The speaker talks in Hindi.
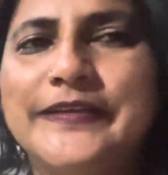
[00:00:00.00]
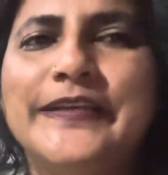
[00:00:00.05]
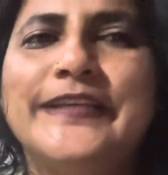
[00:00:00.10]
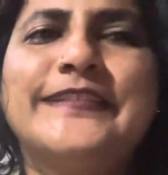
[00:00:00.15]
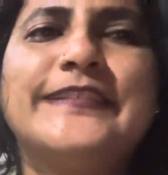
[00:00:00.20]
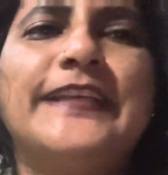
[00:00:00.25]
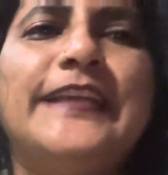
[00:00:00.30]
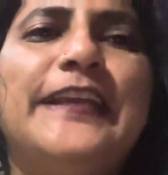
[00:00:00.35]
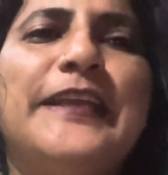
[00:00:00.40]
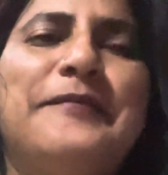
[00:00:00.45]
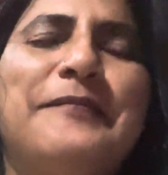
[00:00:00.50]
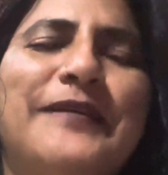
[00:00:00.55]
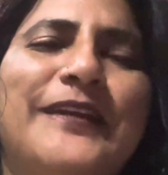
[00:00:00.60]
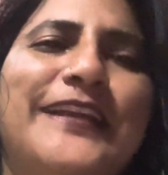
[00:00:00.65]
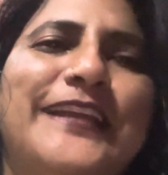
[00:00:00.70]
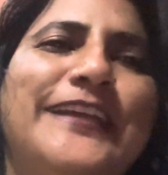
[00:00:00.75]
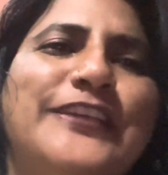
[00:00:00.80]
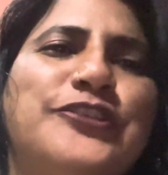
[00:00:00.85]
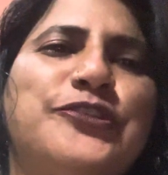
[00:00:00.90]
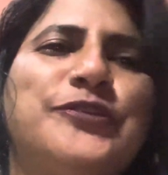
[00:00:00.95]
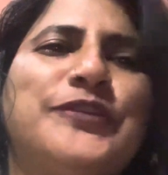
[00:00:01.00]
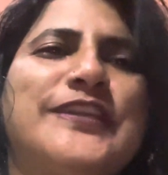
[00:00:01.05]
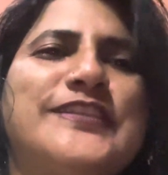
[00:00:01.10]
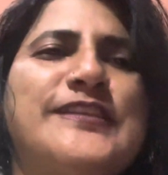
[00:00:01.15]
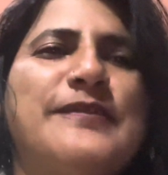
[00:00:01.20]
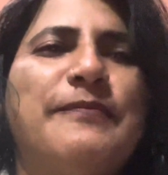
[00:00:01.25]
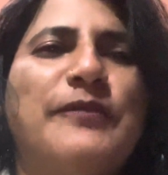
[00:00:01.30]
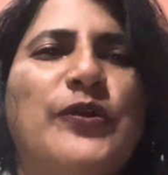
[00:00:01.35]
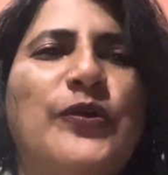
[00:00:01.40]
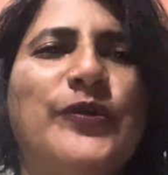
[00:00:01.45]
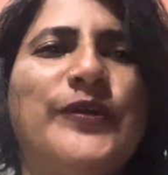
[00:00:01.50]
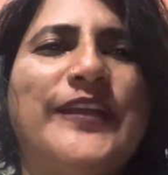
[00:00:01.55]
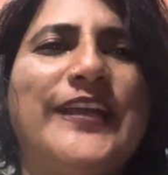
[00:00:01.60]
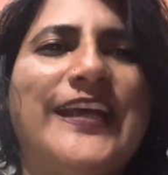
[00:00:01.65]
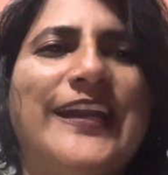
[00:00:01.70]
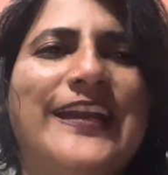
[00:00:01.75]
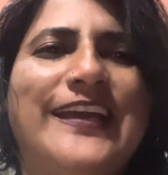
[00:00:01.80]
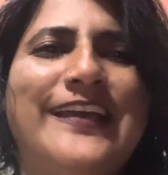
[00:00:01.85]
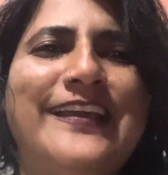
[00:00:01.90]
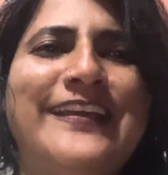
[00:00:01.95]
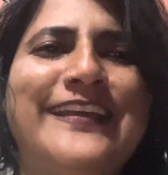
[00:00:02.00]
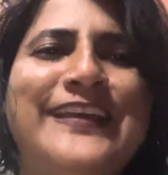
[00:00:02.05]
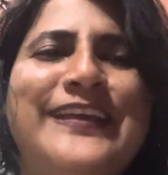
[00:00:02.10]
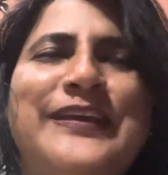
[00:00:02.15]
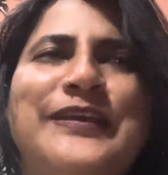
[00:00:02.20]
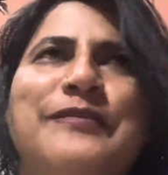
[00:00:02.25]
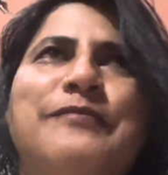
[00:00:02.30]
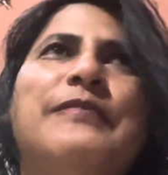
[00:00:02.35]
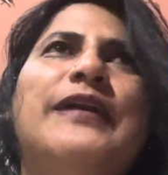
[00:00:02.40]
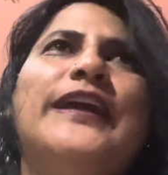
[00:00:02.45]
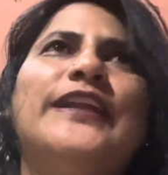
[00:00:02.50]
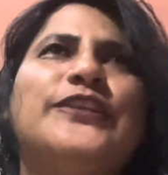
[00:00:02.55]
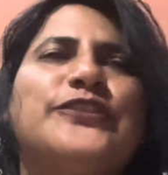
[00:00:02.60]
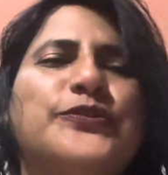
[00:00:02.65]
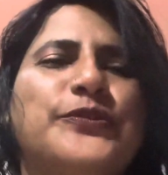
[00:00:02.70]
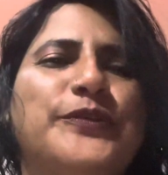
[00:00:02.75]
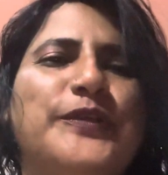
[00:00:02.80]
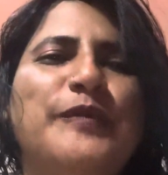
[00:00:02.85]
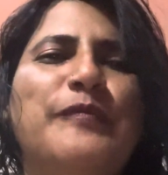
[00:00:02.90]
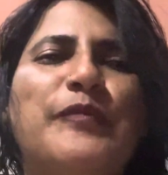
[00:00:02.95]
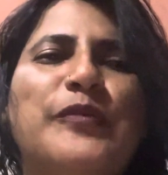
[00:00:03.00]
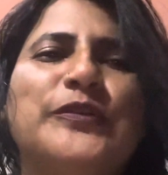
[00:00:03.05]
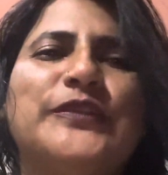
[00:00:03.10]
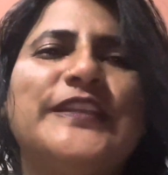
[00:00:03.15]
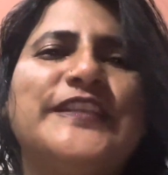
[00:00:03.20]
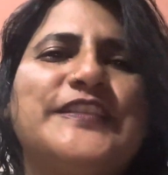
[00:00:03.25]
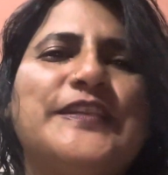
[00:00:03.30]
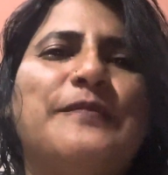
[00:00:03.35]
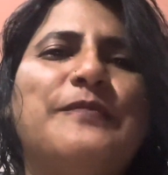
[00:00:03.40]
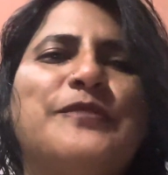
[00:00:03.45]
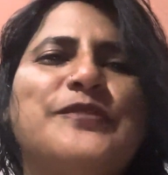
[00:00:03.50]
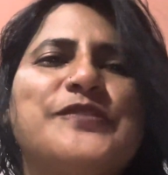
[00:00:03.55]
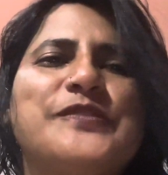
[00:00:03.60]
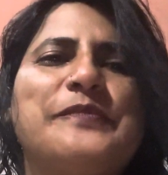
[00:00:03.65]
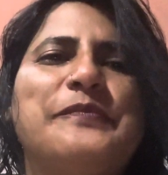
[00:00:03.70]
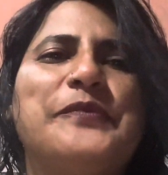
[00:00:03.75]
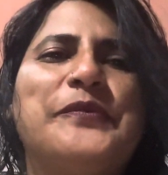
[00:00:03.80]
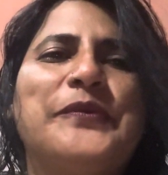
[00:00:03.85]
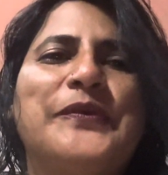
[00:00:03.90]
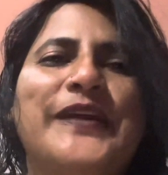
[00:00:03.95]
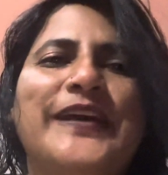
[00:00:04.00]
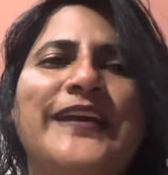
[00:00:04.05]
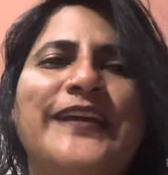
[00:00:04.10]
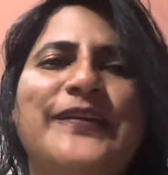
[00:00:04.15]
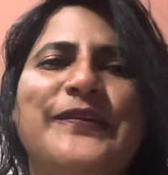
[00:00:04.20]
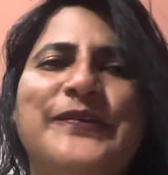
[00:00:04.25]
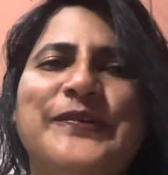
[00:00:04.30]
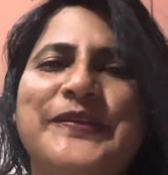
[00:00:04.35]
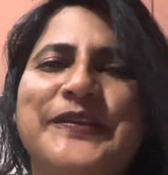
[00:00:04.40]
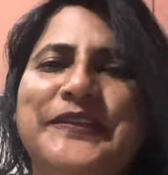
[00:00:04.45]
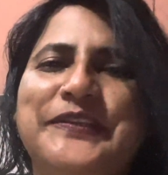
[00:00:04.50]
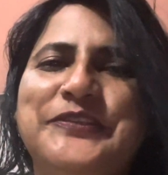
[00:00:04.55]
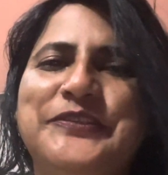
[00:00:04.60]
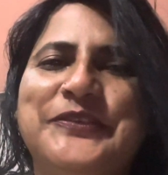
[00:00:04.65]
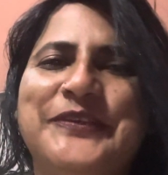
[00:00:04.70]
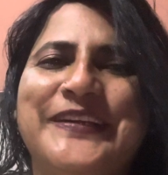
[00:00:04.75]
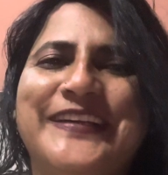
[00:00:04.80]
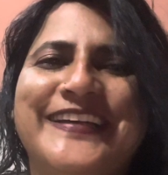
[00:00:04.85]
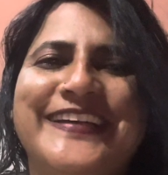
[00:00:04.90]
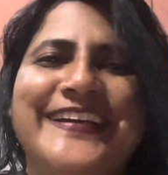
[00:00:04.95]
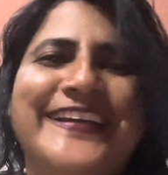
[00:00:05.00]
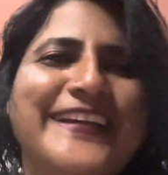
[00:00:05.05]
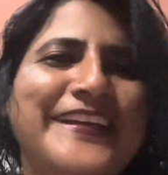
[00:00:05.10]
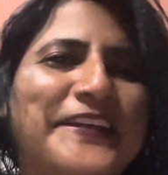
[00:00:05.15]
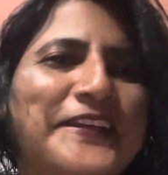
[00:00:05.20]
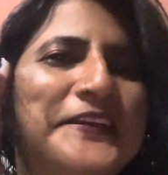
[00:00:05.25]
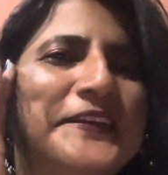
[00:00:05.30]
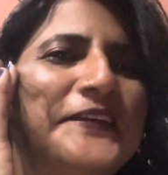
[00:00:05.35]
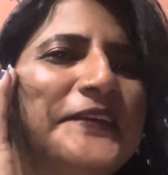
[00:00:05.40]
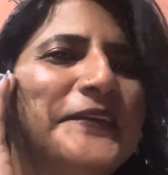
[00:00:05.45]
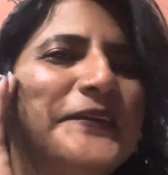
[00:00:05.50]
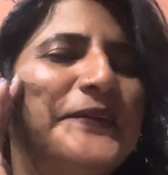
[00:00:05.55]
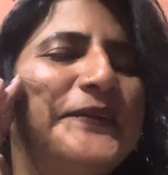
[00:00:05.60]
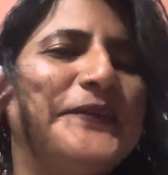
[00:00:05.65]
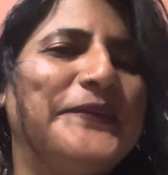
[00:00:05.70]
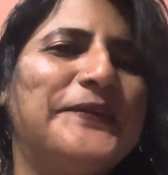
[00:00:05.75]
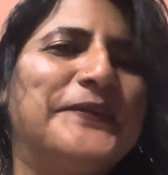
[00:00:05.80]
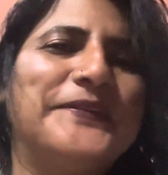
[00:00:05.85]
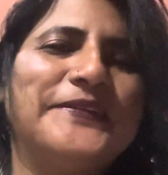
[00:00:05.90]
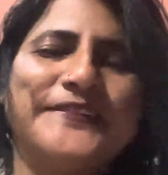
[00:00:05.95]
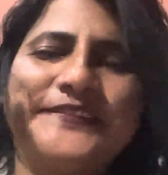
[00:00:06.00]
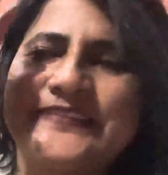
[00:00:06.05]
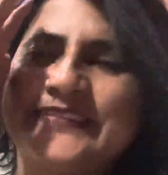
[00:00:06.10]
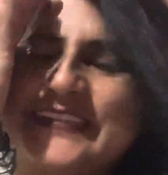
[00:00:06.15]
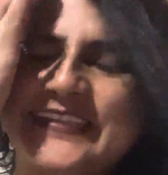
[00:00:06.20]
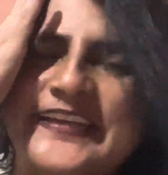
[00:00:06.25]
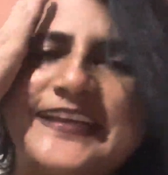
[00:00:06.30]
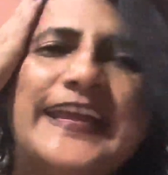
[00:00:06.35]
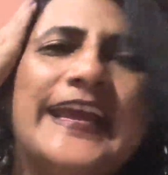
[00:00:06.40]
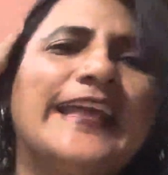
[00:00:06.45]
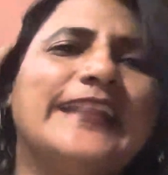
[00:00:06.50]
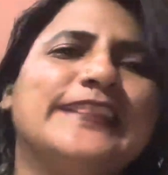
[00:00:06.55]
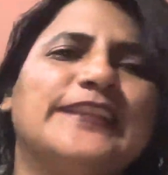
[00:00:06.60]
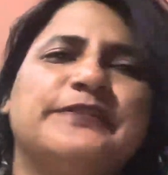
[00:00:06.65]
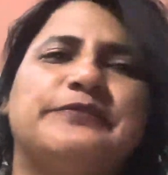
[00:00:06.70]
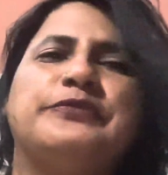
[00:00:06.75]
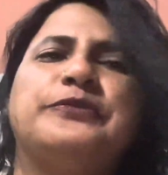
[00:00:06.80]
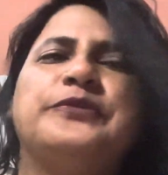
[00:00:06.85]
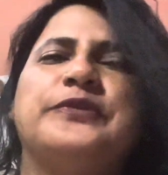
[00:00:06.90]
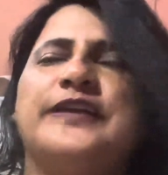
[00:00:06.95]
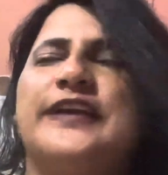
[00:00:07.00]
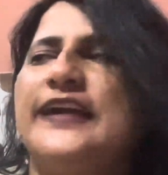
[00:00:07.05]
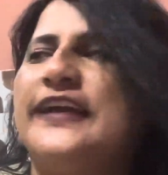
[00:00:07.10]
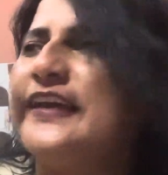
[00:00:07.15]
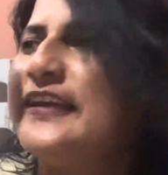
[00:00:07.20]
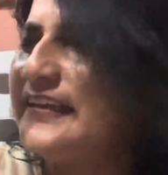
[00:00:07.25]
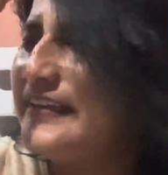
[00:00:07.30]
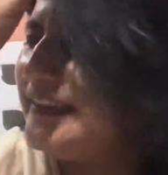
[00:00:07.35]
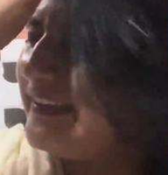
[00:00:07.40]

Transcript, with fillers: इसीलिए मैंने ये छोटा सा ब्लॉग डाला है बारिश हो रही है बहुत अच्छा मौसम हो रहा है और इन्जॉय करें और सही हेल्दी फूड खाएं